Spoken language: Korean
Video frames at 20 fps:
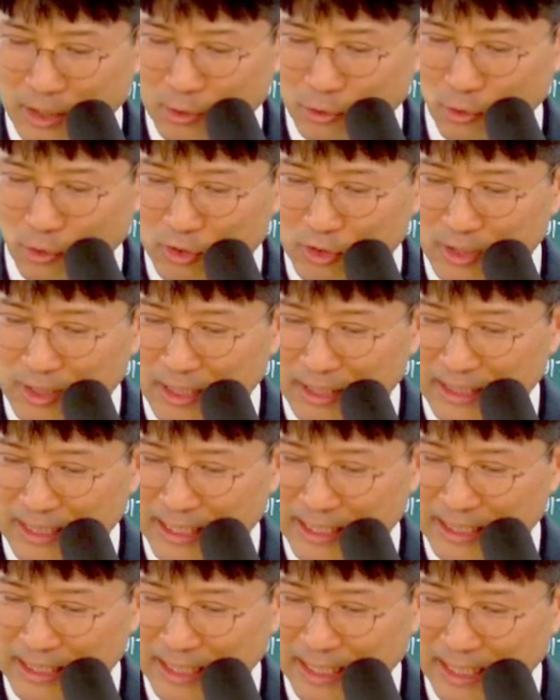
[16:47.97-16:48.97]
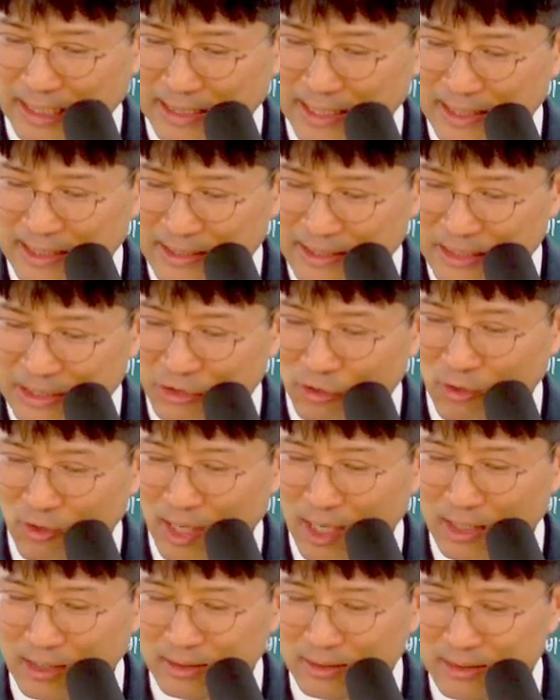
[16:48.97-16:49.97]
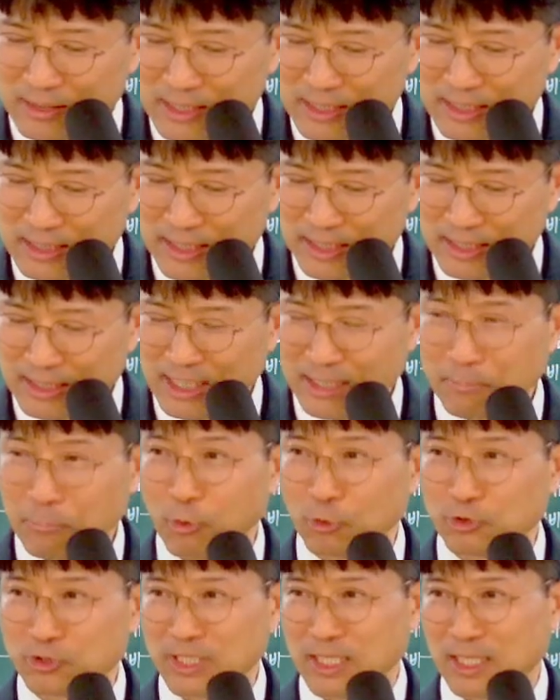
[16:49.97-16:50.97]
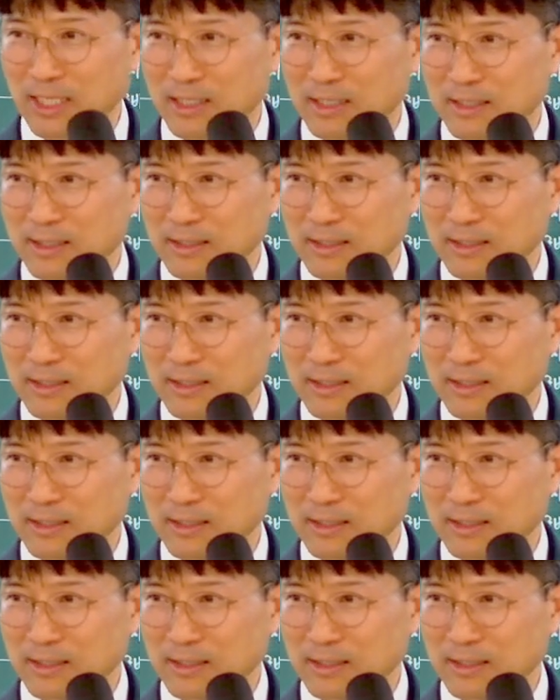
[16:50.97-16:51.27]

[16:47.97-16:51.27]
또 그가 나에게 하나님과 어린 양의 보좌.